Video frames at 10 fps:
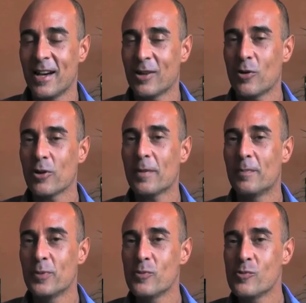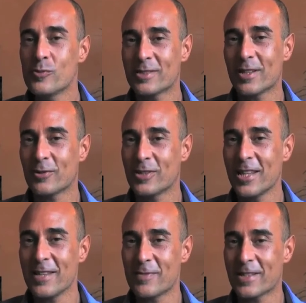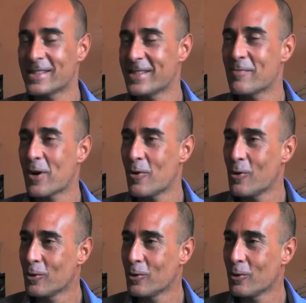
ancora più straordinarie perché sembrano